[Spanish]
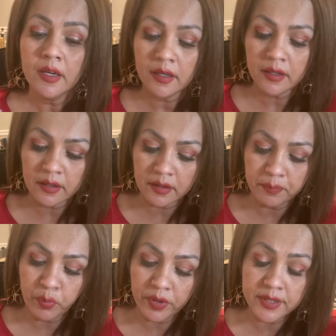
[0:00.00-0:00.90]
Eh,
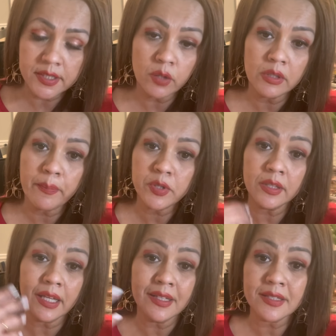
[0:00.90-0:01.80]
puede ser una
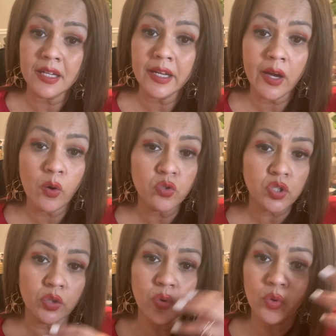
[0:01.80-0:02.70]
persona que esté lejos,
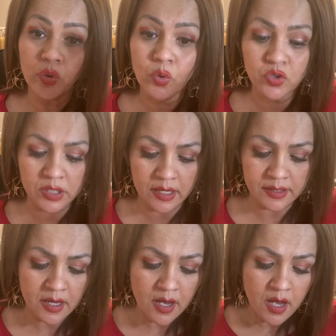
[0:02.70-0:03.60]
que no
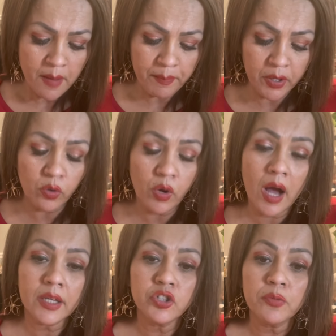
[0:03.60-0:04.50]
conozcas. Pero
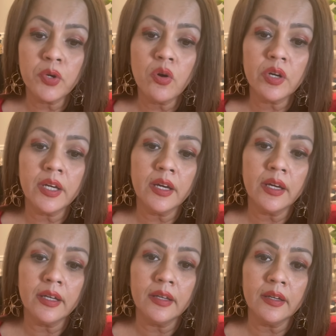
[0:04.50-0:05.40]
aquí yo veo
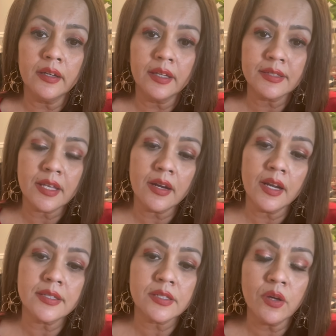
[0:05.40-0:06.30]
que eh, en esta
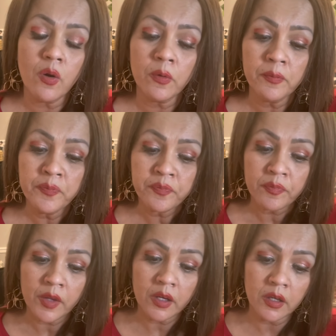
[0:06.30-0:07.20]
relación
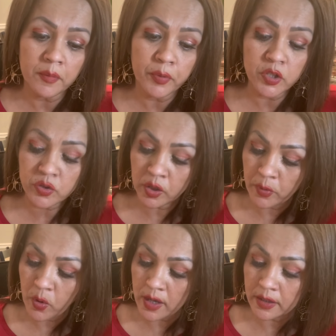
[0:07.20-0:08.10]
eh, por eso te
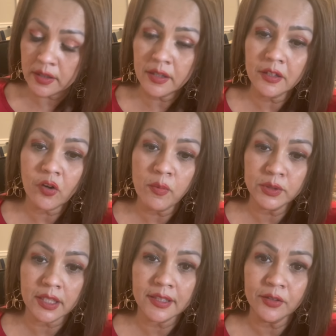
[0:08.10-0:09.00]
veo aquí como
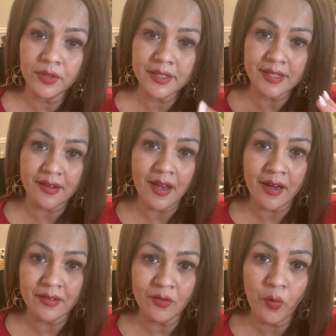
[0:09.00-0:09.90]
tratando de
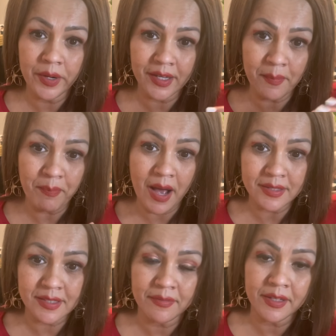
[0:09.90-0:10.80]
sanar o ver qué
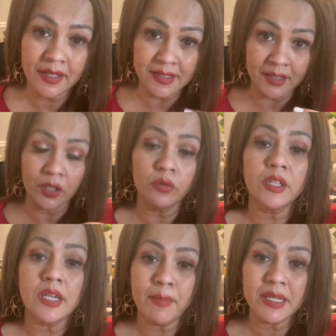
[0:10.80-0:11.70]
pasa, ¿verdad? Sintiéndote
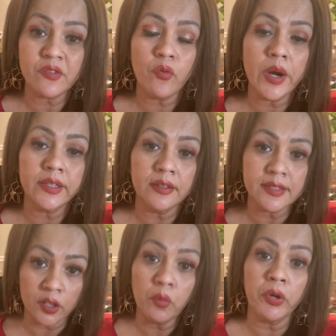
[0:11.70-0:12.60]
ya más fuerte y
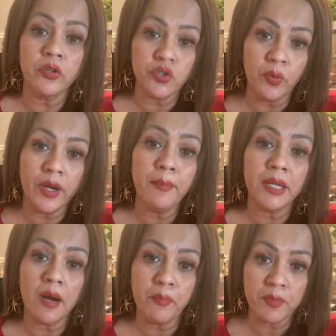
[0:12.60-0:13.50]
diciendo, bueno, yo voy a
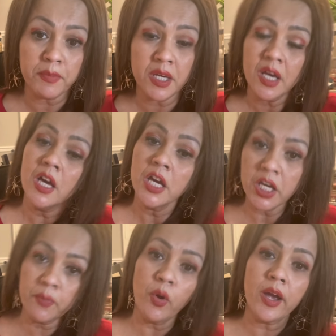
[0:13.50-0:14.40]
mirar por mí
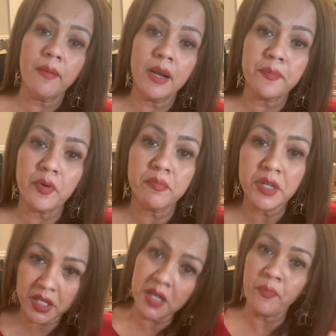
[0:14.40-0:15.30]
y voy a hablar por
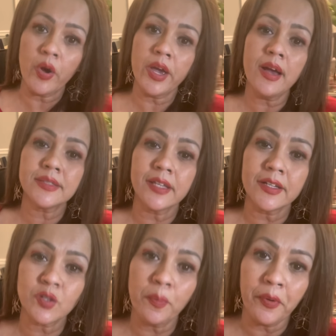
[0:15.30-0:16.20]
mí y voy a hacer
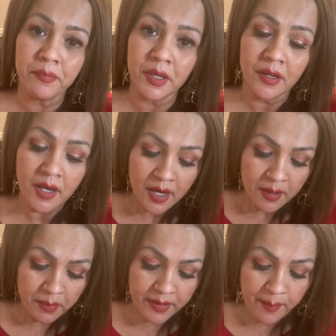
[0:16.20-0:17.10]
esto por mí,
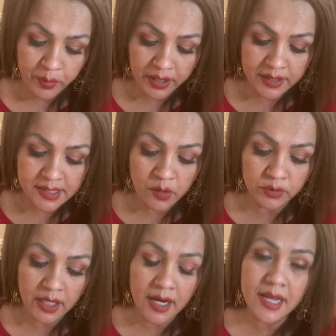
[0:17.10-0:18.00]
¿verdad? Porque esta es
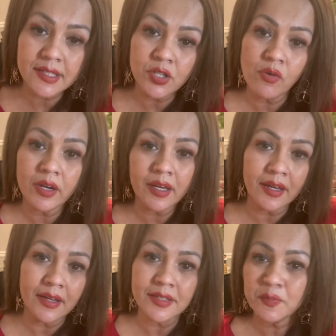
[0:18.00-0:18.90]
una relación
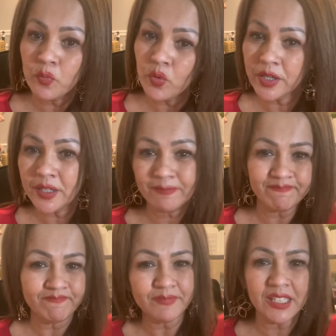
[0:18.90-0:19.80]
que es muy
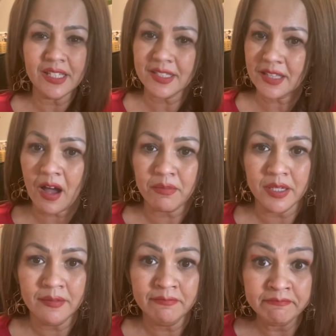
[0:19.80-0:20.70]
inestable.
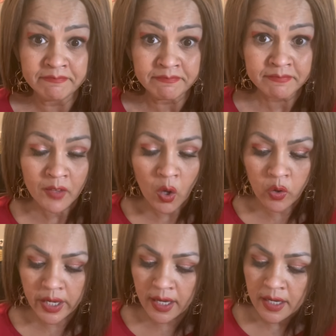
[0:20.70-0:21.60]

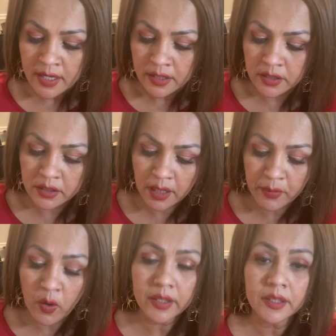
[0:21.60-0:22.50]
¿Ok? Y te
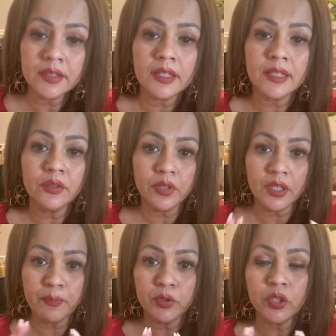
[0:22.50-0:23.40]
veo aquí tratando
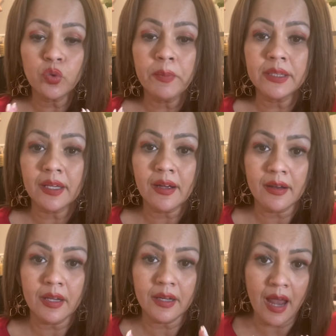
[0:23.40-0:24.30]
de poner tu mente
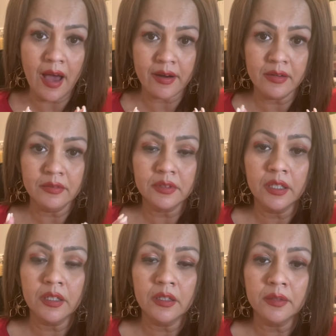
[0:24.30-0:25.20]
clara,
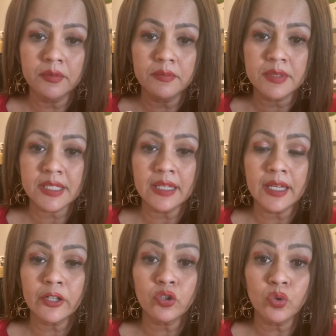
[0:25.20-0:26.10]
de
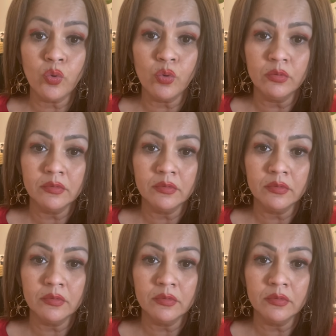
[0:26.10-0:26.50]
sanar tú,